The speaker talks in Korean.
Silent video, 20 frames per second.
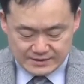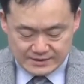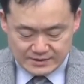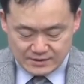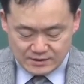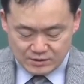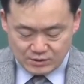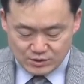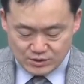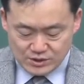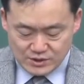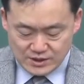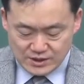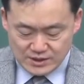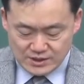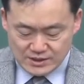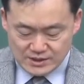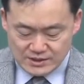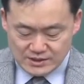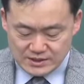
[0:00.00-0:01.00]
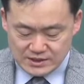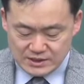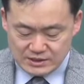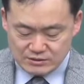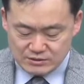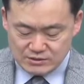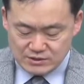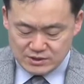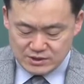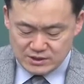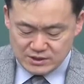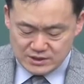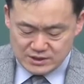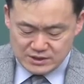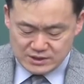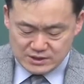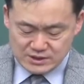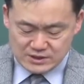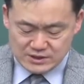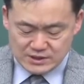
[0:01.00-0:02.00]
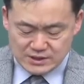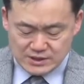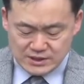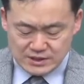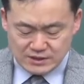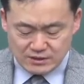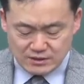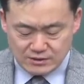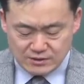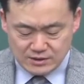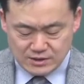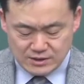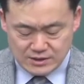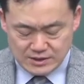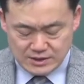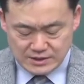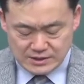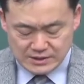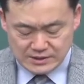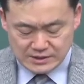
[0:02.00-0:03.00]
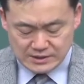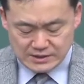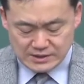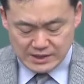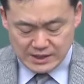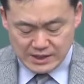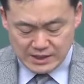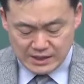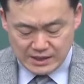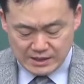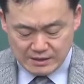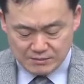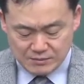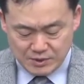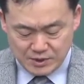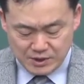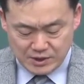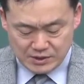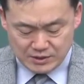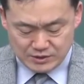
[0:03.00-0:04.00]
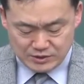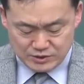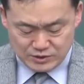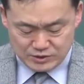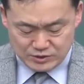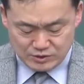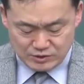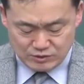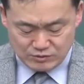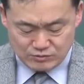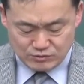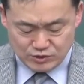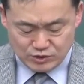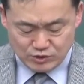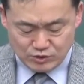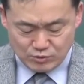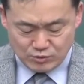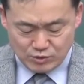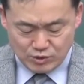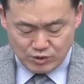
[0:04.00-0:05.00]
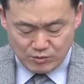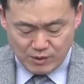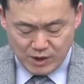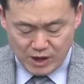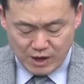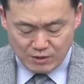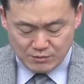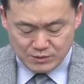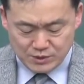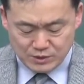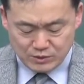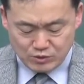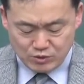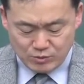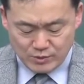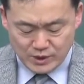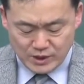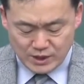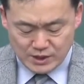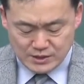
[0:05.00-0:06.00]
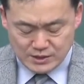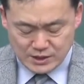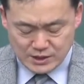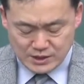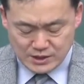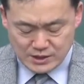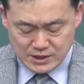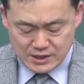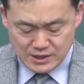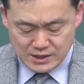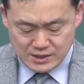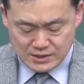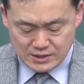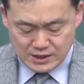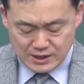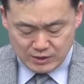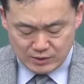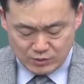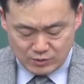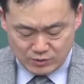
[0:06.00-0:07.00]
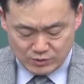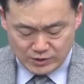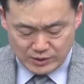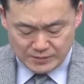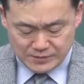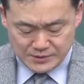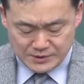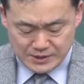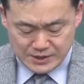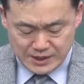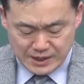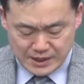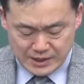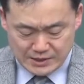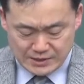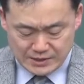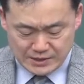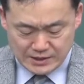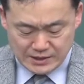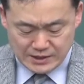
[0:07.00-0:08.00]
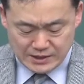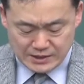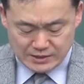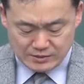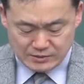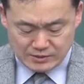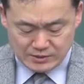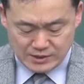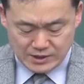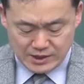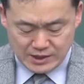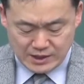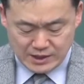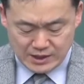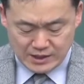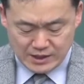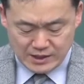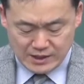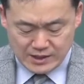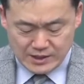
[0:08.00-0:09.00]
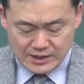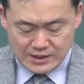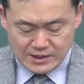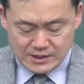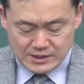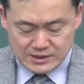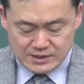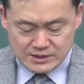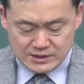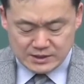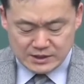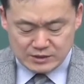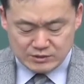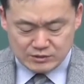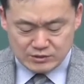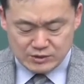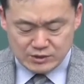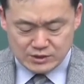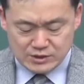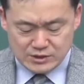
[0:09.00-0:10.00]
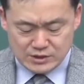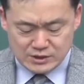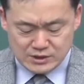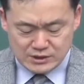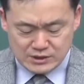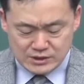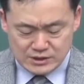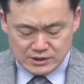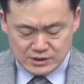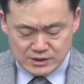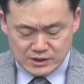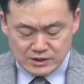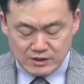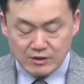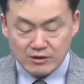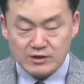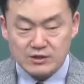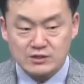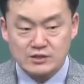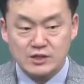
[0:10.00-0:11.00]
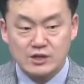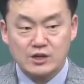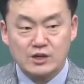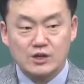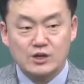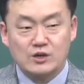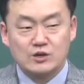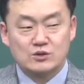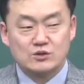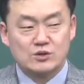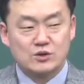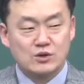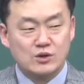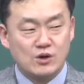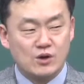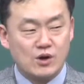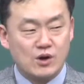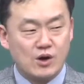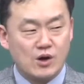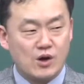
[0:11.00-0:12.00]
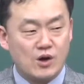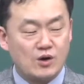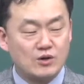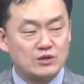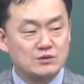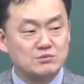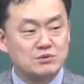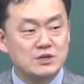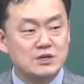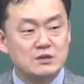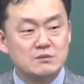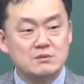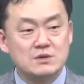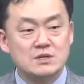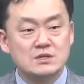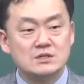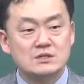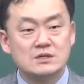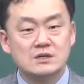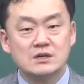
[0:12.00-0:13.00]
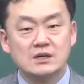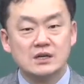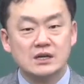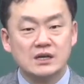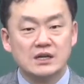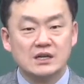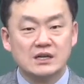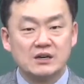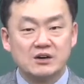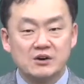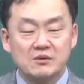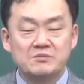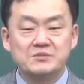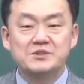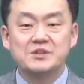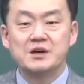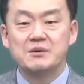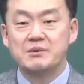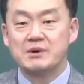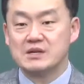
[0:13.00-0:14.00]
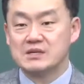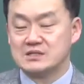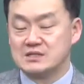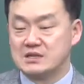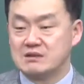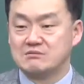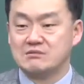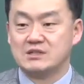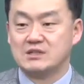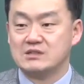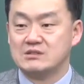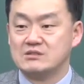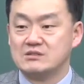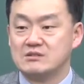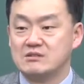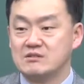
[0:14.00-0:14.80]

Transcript: 오절에 그 이웃을 극히 허는 자를 내가 멸할 것이요 눈이 높고 마음이 교만한 자를 내가 용납지 아니하리로다. 그 이웃을 극히 허는 자 조용히 비밀스럽게 이게 험담하는 사람들이죠.